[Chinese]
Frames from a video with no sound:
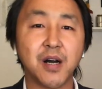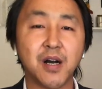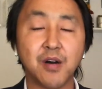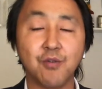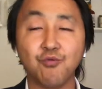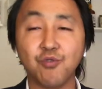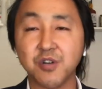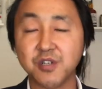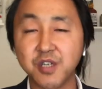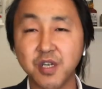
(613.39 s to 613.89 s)

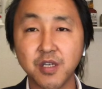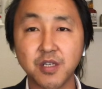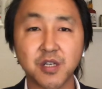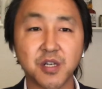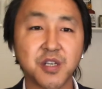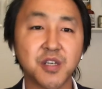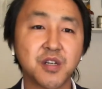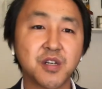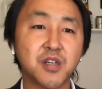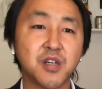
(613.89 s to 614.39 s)
啊，我认识
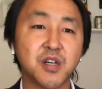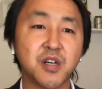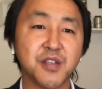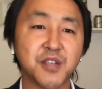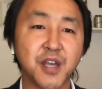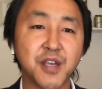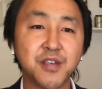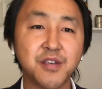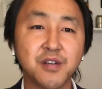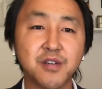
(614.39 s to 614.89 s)
了一个
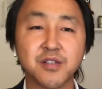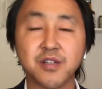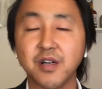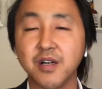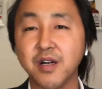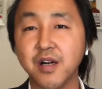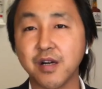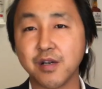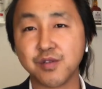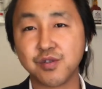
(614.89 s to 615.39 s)
年轻
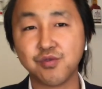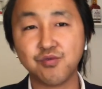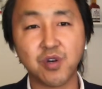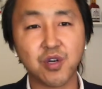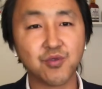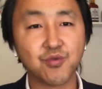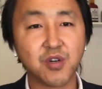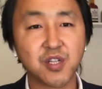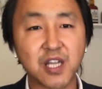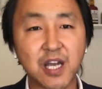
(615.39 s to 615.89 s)
人啊，虽
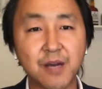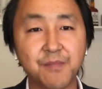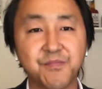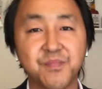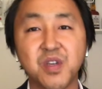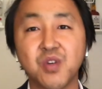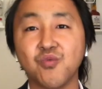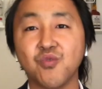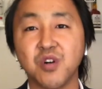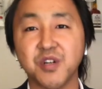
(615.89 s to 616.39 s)
然说他
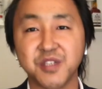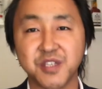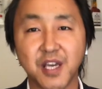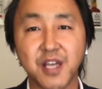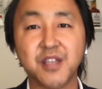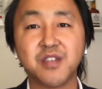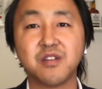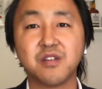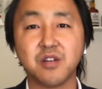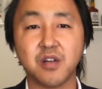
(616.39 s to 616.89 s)
比我
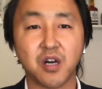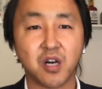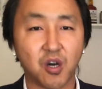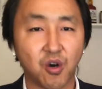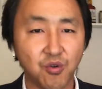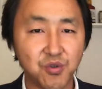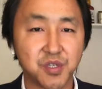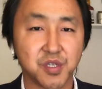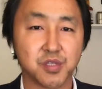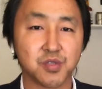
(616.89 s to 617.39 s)
年轻了
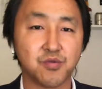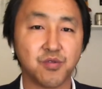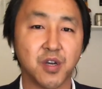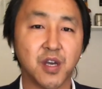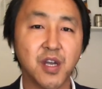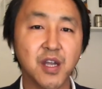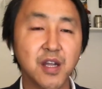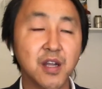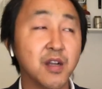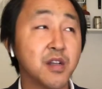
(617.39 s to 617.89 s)
好几岁，